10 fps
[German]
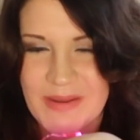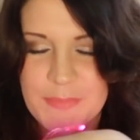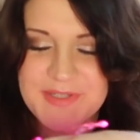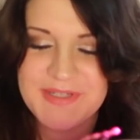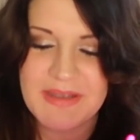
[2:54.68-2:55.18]

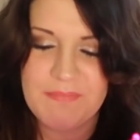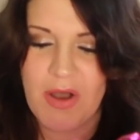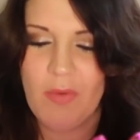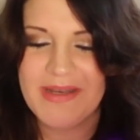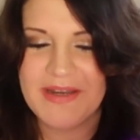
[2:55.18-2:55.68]
Müsste ich im
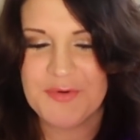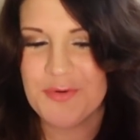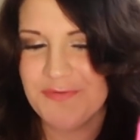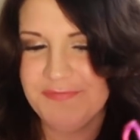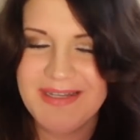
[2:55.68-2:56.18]
Baum dann
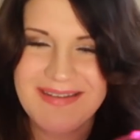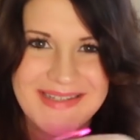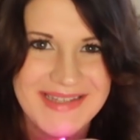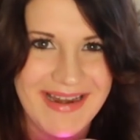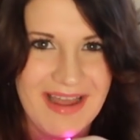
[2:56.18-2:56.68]
gucken, wie ich
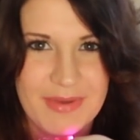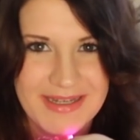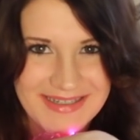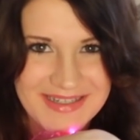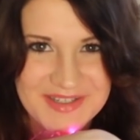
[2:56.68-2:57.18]
das
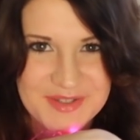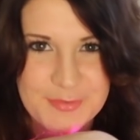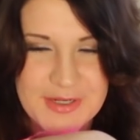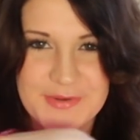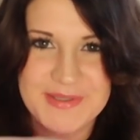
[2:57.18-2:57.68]
einarbeite, dass das
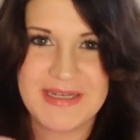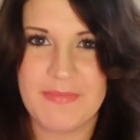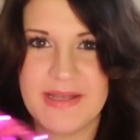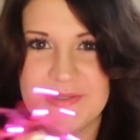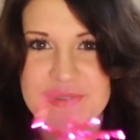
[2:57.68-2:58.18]
gut aussieht.
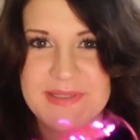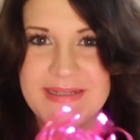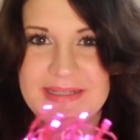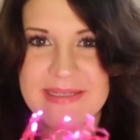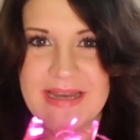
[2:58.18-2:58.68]
Aber ansonsten
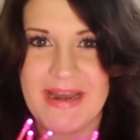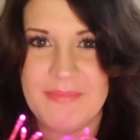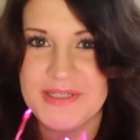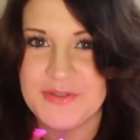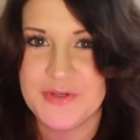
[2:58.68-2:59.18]
geht es in
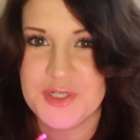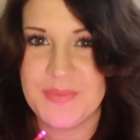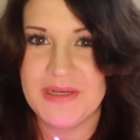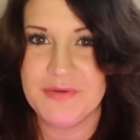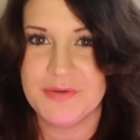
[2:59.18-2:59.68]
Annabels neue
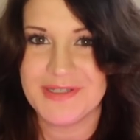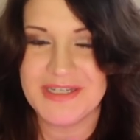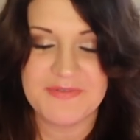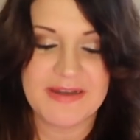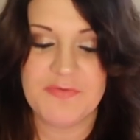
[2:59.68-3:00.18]
Spieleküche.
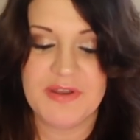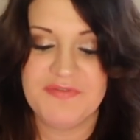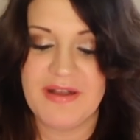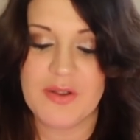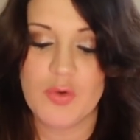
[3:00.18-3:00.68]
Ich fand auf
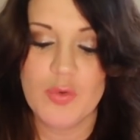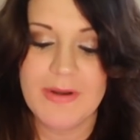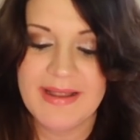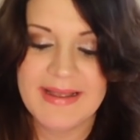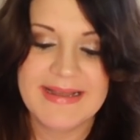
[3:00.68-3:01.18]
jeden Fall
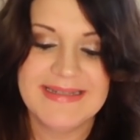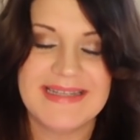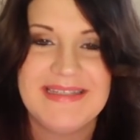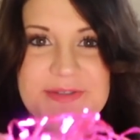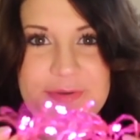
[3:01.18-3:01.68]
cool,
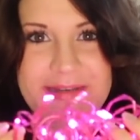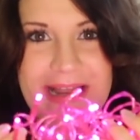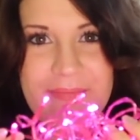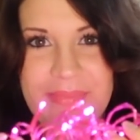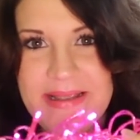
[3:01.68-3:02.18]
dass die so
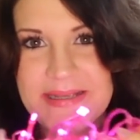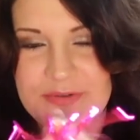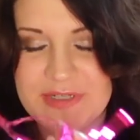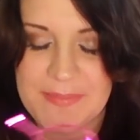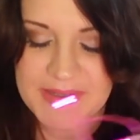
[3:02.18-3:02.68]
knalle pink ist
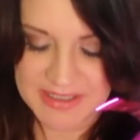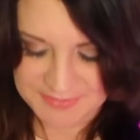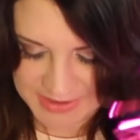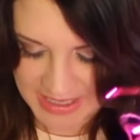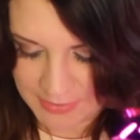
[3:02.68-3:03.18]
und ich habe gedacht,
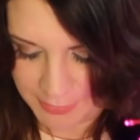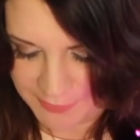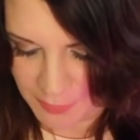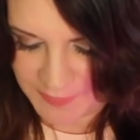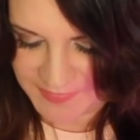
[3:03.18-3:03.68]
für 3,50 Euro